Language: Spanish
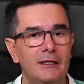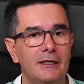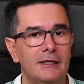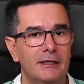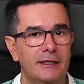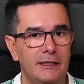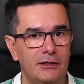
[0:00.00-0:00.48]

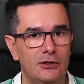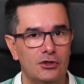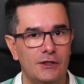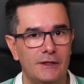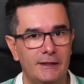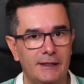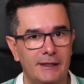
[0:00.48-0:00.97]
que no
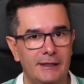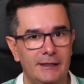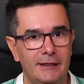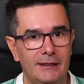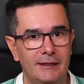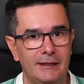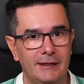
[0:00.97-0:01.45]
sé
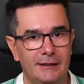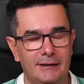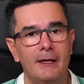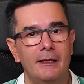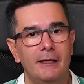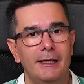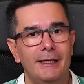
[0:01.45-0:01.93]
qué y qué
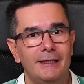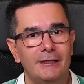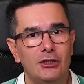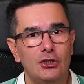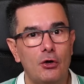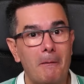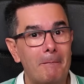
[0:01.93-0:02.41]
tal. El
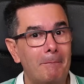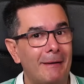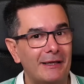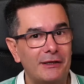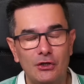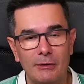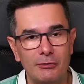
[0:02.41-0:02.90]
tío
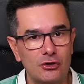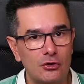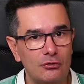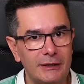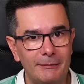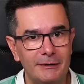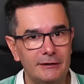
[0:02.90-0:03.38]
vació
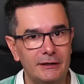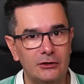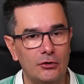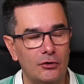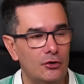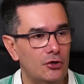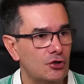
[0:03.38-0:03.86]
absolutamente
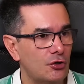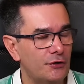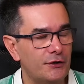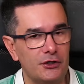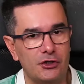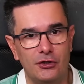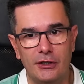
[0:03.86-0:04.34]
todo, los
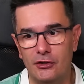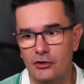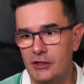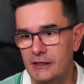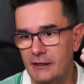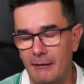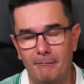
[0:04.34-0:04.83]
concesionarios
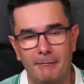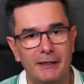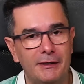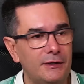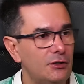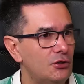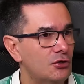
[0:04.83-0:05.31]
estaban
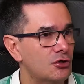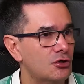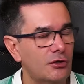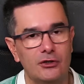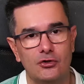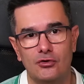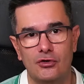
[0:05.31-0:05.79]
vacíos,
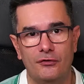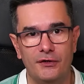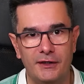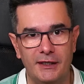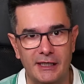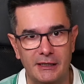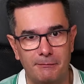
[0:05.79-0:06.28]
todas sus
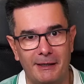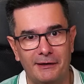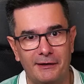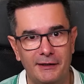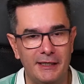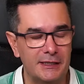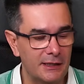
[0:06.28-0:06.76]
oficinas
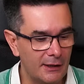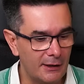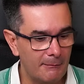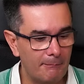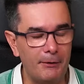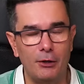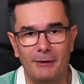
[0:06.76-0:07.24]
vacías,
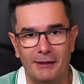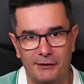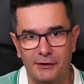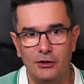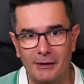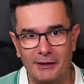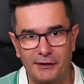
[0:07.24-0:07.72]
pero
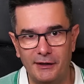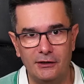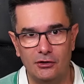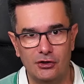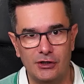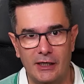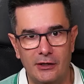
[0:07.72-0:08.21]
vacío,
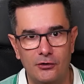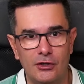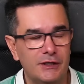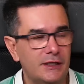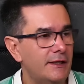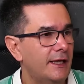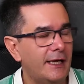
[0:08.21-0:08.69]
vacío, o sea, no es
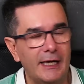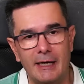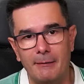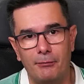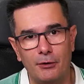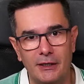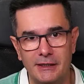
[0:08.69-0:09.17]
que
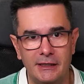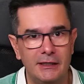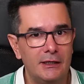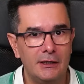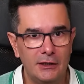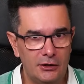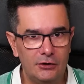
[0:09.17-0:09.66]
dejara por allí,
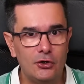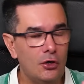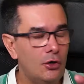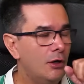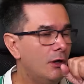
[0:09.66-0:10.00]
no,